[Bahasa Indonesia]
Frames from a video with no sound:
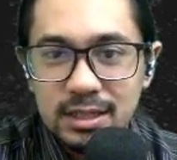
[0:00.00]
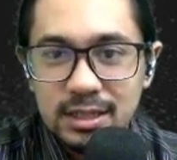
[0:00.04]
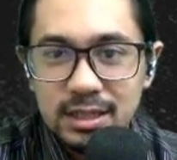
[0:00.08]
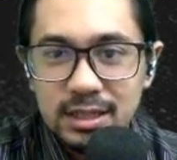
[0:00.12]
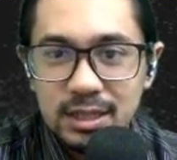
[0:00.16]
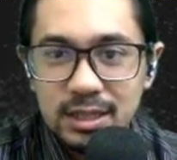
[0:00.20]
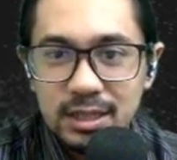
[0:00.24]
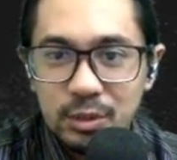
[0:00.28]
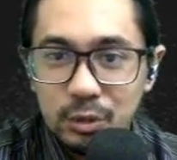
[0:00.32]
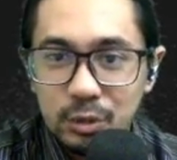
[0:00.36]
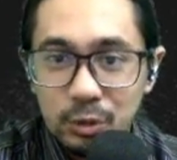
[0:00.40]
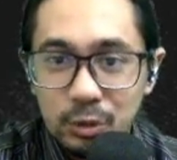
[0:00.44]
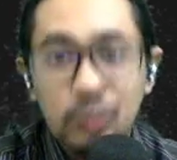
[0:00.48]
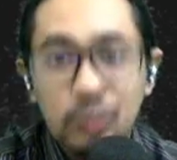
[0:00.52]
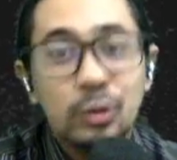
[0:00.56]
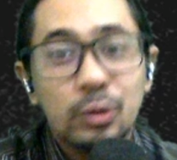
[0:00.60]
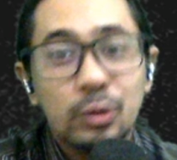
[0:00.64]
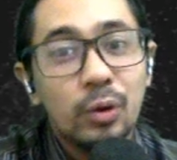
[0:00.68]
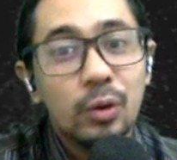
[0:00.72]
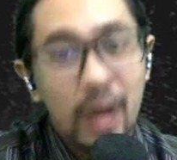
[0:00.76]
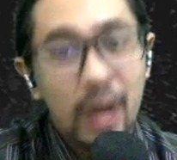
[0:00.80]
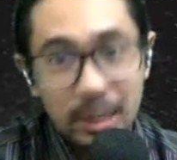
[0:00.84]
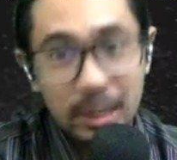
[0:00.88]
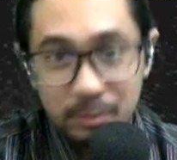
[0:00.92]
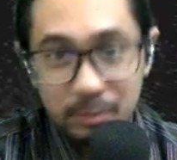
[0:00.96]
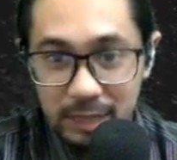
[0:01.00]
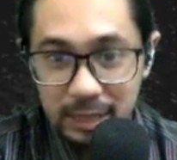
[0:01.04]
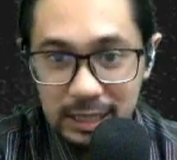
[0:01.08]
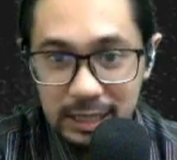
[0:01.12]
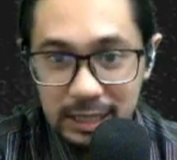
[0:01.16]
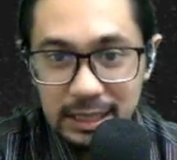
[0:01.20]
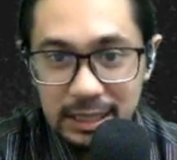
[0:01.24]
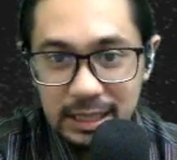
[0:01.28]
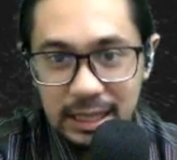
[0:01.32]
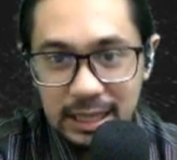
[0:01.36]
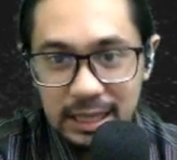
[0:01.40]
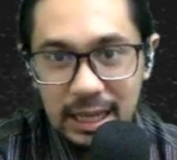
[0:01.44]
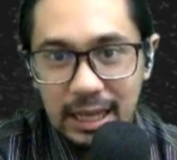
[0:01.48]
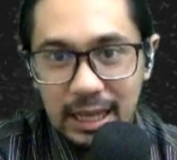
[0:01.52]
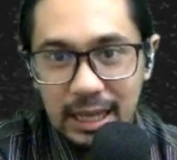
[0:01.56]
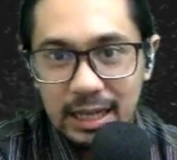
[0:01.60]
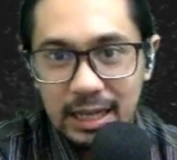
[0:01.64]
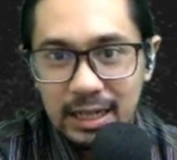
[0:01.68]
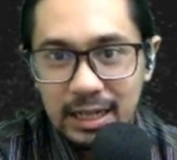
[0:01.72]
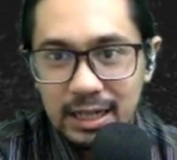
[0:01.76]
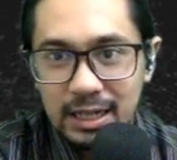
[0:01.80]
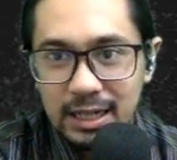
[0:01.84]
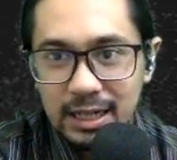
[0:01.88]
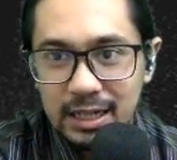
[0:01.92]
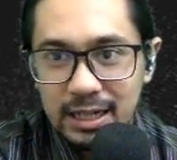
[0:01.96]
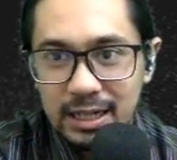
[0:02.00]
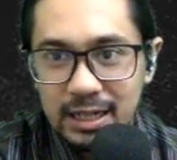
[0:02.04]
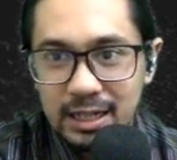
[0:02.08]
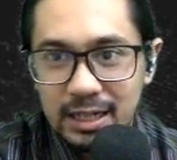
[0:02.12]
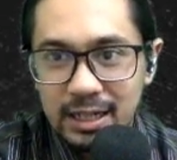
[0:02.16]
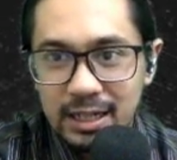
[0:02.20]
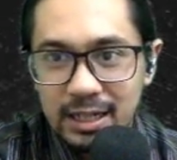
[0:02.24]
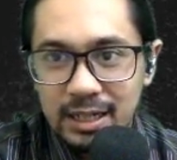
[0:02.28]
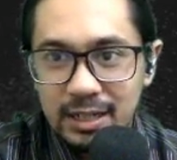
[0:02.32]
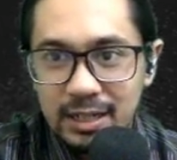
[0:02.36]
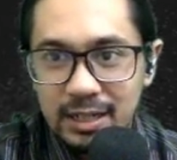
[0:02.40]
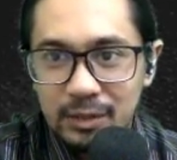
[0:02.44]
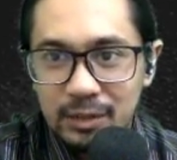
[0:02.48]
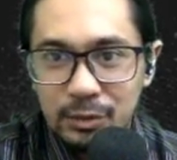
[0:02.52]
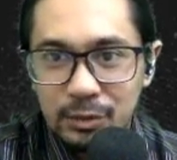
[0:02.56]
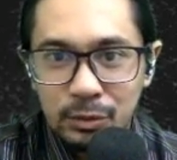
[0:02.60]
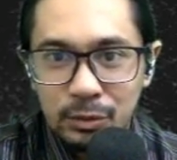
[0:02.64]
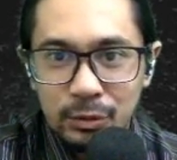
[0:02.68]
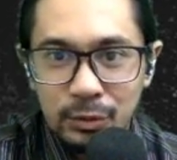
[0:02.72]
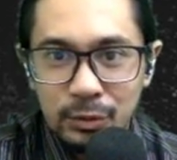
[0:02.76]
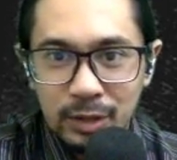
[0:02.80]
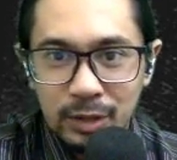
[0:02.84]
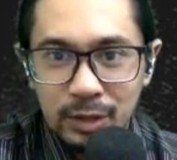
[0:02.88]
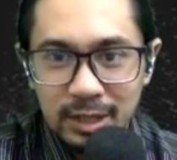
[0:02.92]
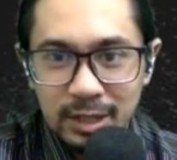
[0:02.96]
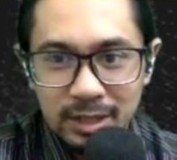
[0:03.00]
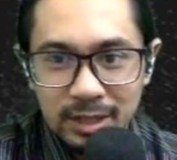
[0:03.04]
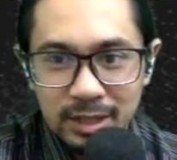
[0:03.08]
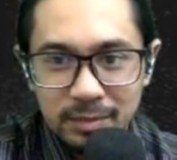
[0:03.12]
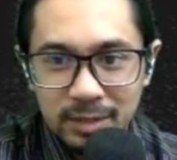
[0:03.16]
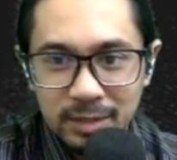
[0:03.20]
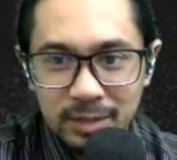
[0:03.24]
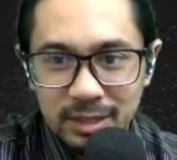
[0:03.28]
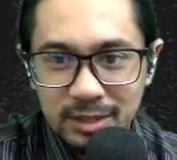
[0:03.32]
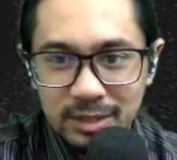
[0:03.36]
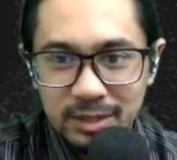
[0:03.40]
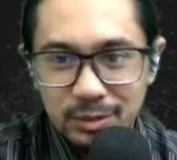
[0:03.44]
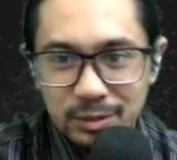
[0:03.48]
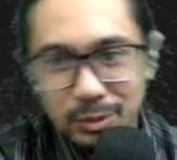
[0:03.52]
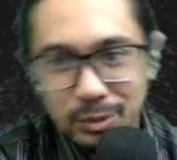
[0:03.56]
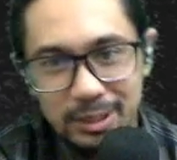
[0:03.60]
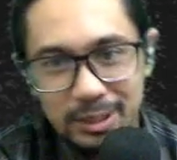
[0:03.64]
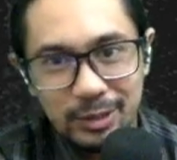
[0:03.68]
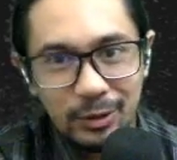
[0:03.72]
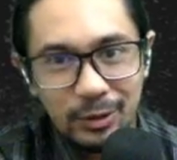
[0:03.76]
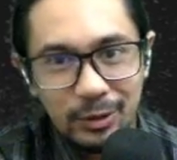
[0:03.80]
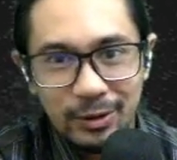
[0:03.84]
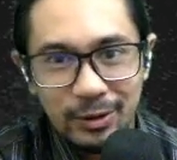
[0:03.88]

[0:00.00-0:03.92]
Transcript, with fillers: ya, untung-untungan berarti kan untung-untungan kan berarti judi dong